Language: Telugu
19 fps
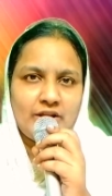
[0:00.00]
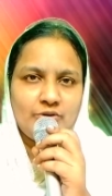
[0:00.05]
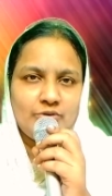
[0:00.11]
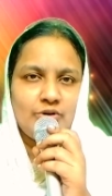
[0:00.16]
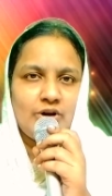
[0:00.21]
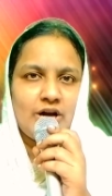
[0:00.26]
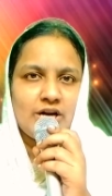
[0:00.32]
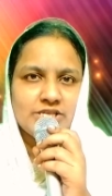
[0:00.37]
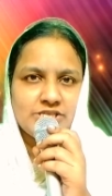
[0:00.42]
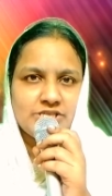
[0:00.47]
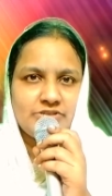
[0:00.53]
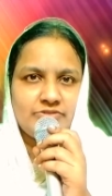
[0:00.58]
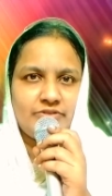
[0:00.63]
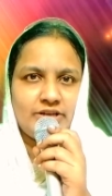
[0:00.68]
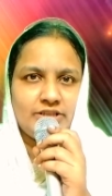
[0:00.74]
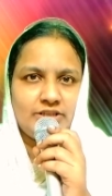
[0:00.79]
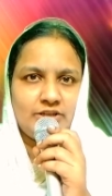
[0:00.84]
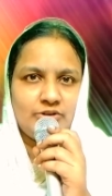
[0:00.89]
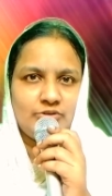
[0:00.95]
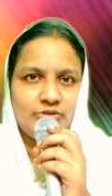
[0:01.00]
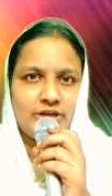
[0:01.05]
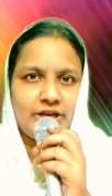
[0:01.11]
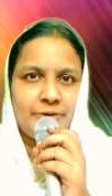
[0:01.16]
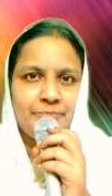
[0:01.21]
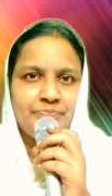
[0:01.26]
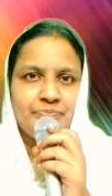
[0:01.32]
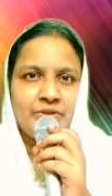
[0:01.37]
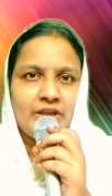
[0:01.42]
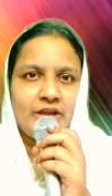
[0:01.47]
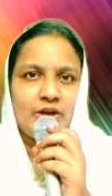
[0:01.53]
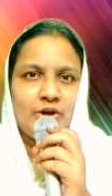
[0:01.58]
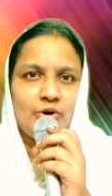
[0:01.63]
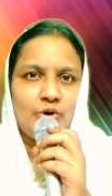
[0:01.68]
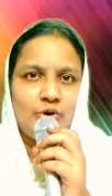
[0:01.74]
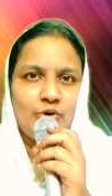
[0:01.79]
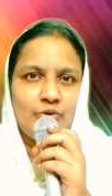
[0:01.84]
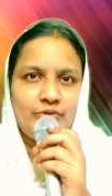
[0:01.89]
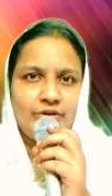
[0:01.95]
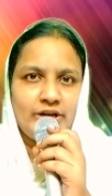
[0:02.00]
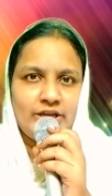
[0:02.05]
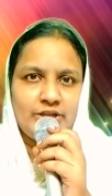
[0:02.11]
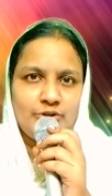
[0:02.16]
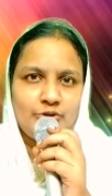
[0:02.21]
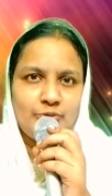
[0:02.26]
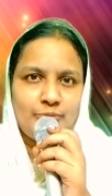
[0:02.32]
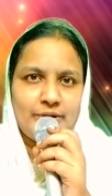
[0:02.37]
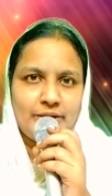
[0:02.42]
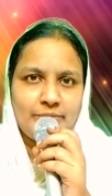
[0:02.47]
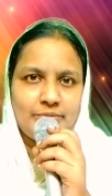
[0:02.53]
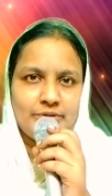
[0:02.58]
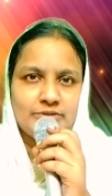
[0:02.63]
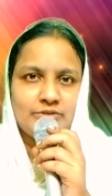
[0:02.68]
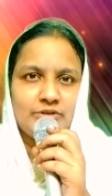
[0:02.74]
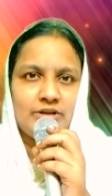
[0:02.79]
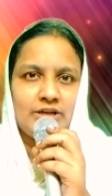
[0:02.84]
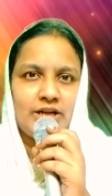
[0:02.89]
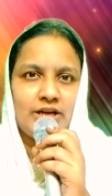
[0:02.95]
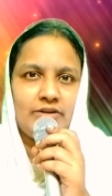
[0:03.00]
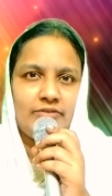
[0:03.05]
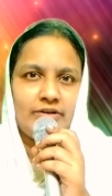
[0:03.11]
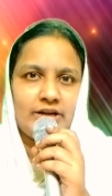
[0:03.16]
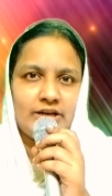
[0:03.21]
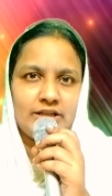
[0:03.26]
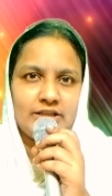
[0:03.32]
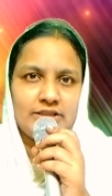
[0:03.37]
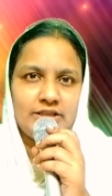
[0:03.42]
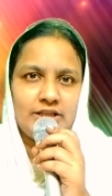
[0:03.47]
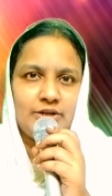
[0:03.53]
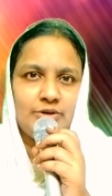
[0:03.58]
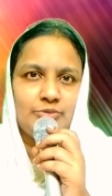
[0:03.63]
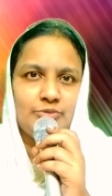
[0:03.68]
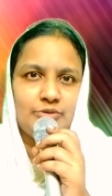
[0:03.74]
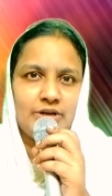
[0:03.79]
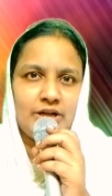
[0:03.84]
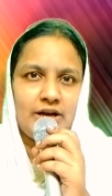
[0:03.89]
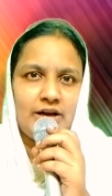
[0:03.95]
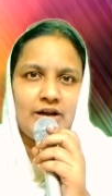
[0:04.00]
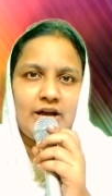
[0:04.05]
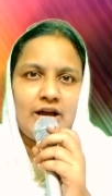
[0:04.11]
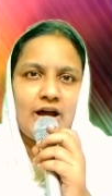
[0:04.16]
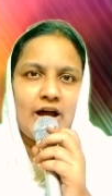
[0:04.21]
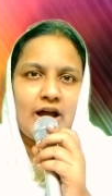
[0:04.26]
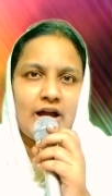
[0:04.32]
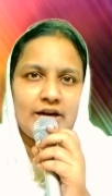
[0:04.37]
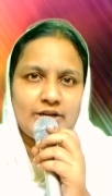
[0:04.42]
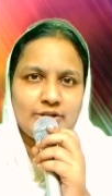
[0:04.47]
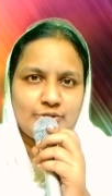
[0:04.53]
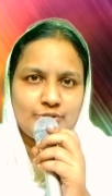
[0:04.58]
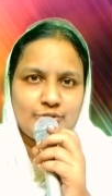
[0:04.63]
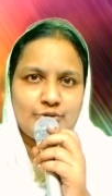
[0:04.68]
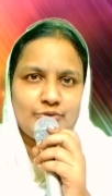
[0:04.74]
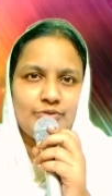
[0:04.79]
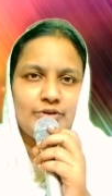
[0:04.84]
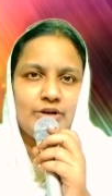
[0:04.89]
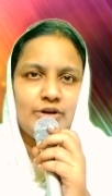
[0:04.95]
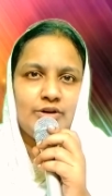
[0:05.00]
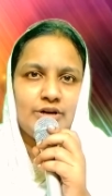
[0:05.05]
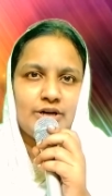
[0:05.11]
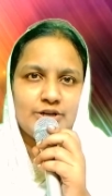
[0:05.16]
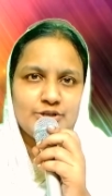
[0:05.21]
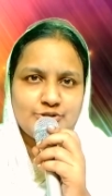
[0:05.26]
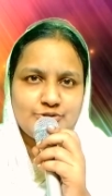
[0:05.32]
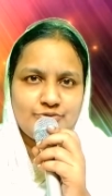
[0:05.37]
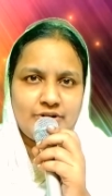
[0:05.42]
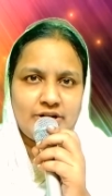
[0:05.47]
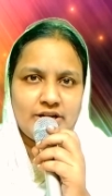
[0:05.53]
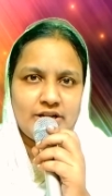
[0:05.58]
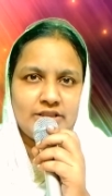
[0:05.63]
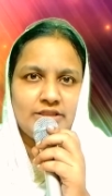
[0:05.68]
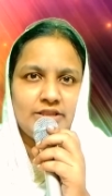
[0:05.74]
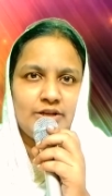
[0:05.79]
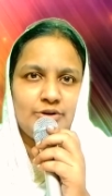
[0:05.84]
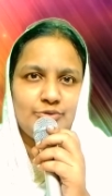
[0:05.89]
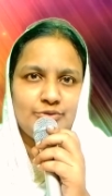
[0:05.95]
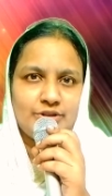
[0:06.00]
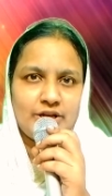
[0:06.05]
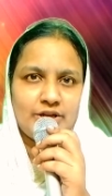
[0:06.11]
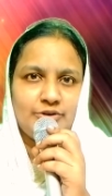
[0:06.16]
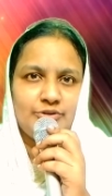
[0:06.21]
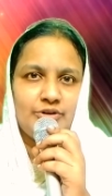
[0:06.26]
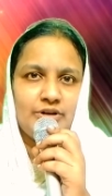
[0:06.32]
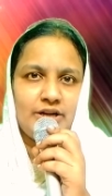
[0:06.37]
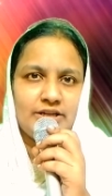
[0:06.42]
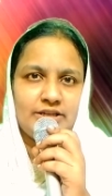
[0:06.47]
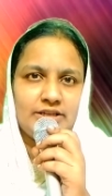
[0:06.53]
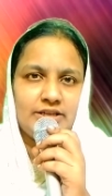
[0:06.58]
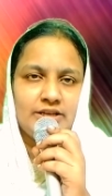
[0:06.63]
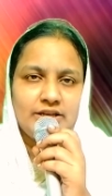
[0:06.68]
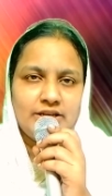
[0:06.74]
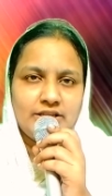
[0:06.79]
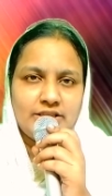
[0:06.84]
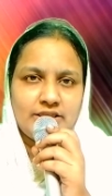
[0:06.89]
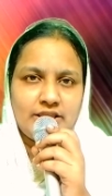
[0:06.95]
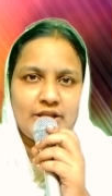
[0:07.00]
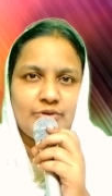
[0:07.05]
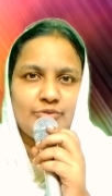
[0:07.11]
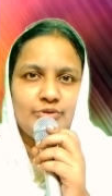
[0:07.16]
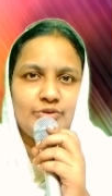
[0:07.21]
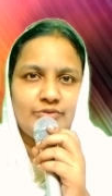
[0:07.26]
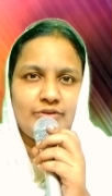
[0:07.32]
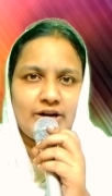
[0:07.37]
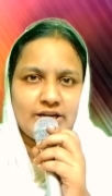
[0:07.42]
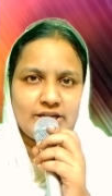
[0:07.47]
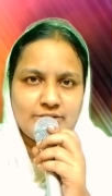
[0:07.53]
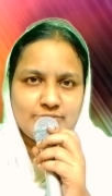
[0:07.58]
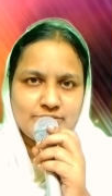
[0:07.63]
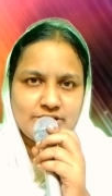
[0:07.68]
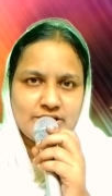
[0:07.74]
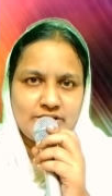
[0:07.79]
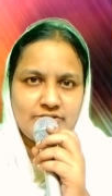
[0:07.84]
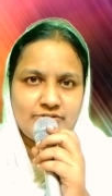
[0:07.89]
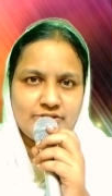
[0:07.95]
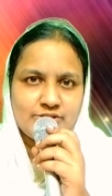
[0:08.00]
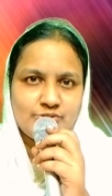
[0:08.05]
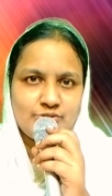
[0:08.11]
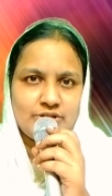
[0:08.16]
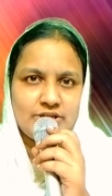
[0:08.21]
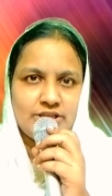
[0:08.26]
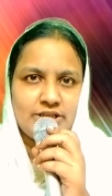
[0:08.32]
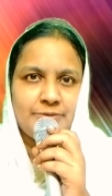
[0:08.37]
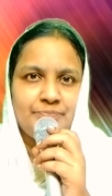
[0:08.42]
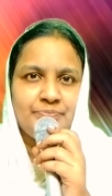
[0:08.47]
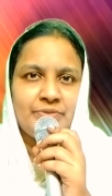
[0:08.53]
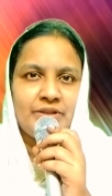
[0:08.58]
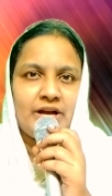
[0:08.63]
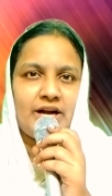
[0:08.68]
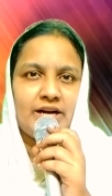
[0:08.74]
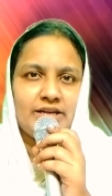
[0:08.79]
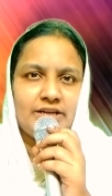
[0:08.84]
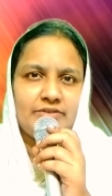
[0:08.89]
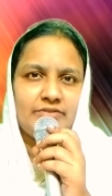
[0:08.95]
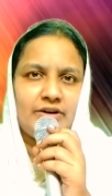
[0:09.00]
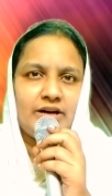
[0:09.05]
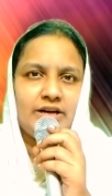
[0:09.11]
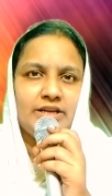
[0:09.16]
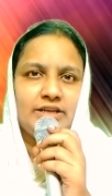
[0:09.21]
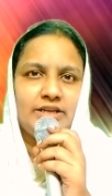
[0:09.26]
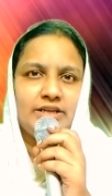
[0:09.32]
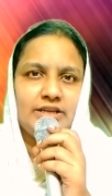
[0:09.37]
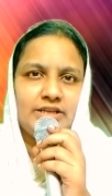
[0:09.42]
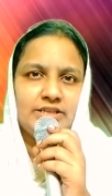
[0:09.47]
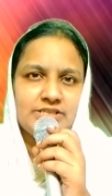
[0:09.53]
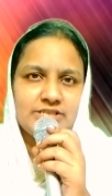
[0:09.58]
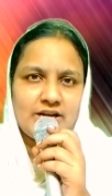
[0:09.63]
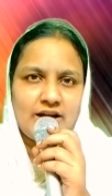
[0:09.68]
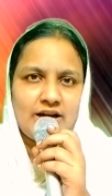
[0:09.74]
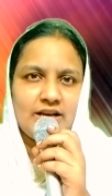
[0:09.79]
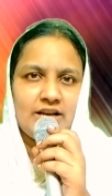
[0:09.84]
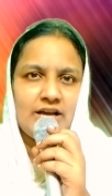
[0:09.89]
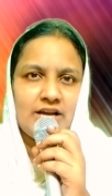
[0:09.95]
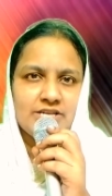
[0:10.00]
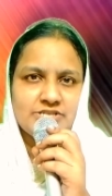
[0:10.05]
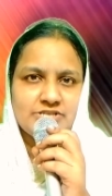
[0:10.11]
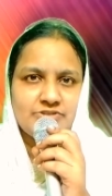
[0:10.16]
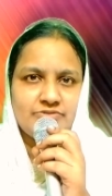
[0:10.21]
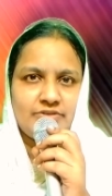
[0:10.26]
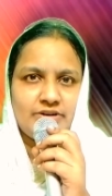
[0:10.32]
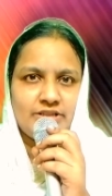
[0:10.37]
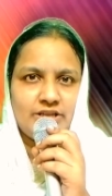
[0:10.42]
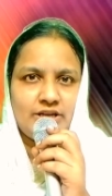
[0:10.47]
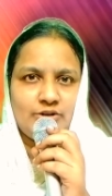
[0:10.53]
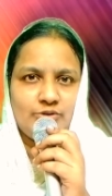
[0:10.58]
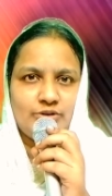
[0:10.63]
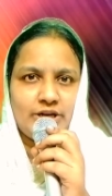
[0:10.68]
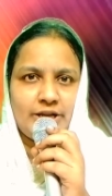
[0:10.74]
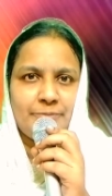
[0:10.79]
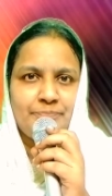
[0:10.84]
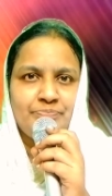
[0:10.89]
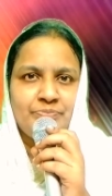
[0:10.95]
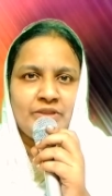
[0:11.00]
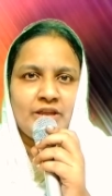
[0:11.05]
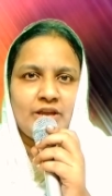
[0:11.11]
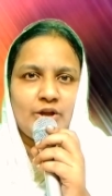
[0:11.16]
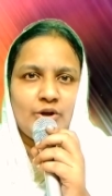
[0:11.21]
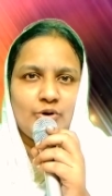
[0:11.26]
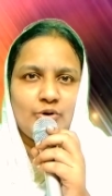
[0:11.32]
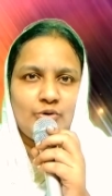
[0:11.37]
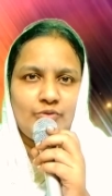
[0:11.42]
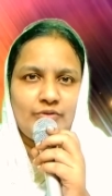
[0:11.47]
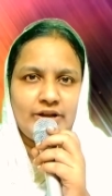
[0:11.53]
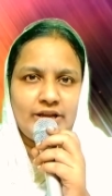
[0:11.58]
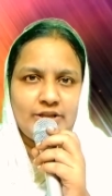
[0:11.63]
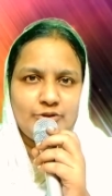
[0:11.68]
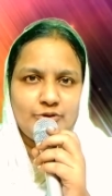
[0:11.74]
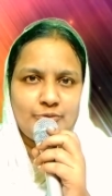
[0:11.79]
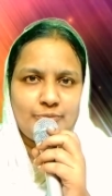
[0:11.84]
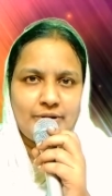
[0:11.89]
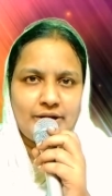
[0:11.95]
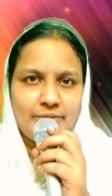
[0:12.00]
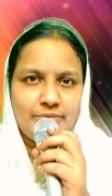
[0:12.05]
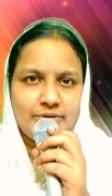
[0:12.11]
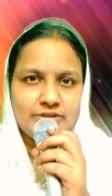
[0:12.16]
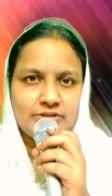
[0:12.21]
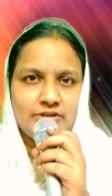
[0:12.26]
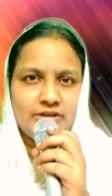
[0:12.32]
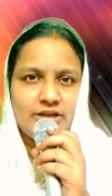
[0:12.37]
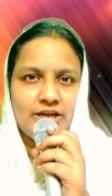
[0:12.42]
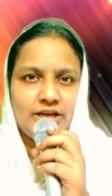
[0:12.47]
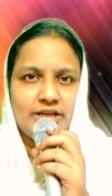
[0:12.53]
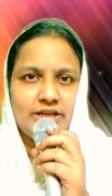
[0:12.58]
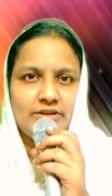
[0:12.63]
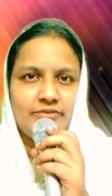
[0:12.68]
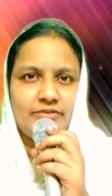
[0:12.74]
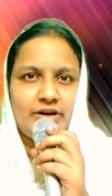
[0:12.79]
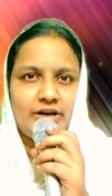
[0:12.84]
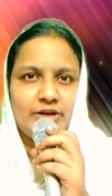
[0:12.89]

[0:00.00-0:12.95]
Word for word: ఎన్నో ఆశీర్వాదాలు ఉన్నాయి యహోవా ఎందు భయభక్తులు గల వారందరూ కూడా ఆయన త్రోవల్లో నడిచేవారందరూ ధన్యులని దేవుని వాక్యం సెలవిస్తున్నది అట్టి వారికి చాలా ఆశీర్వాదాలు ఉన్నాయి యహోవా ఎందు భయభక్తులు కలిగిన